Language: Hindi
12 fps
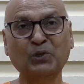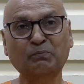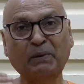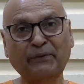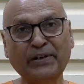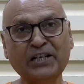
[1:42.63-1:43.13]

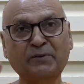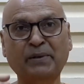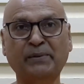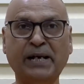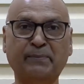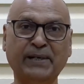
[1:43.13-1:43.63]
उस परफेक्शन
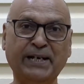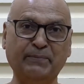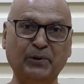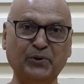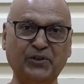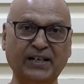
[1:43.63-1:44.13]
पर भी आप नहीं
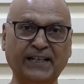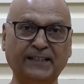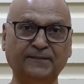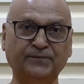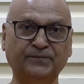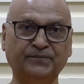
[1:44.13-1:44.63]
पहुंचे
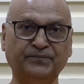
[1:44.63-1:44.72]
हैं